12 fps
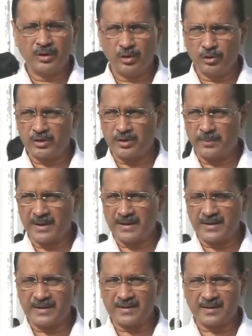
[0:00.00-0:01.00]
लोकसभा
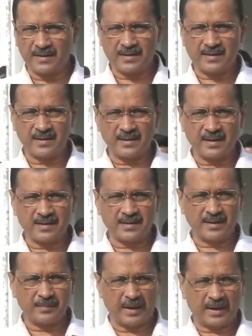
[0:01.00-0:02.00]
की सदस्यता
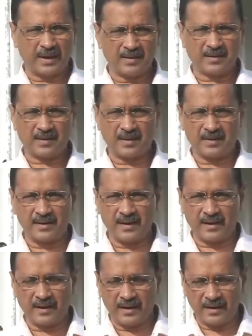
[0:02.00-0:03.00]
से बर्खास्त कर
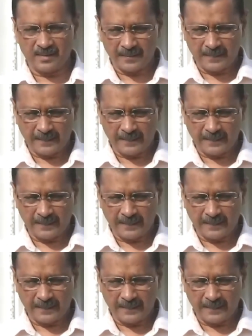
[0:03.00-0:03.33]
दिया गया है